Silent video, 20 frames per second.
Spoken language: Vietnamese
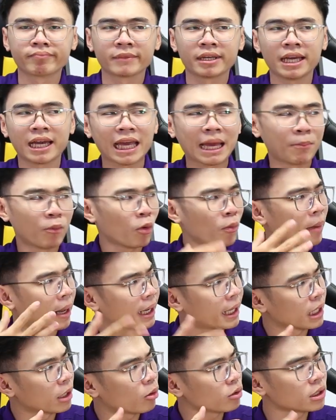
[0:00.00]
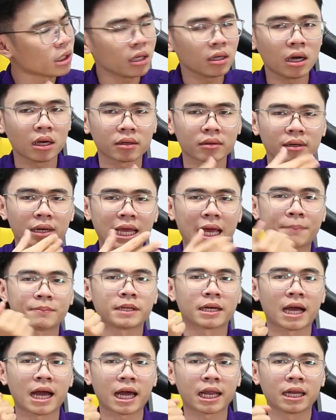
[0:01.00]
khi anh em muốn màn hình có chất lượng đẹp
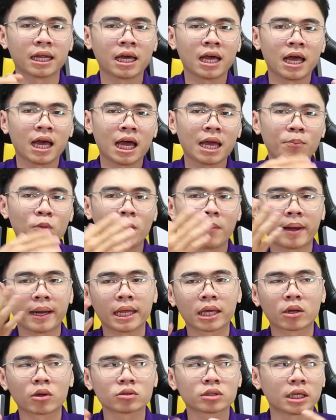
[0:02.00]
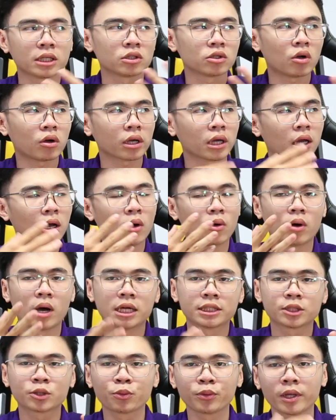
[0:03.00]
chẳng hạn hay muốn màn hình dành cho kiểu
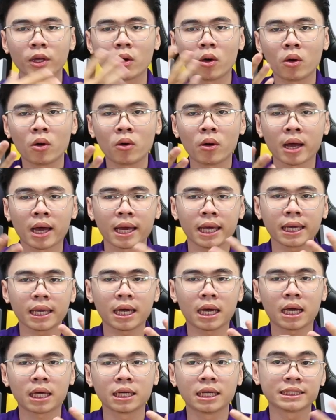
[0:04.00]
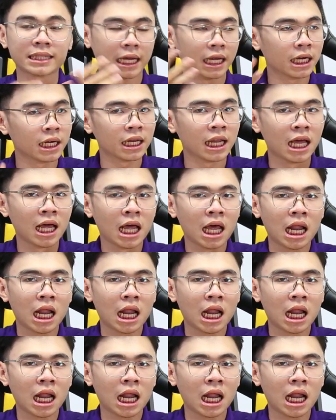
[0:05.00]
à, studio hay à, đơn giản hơn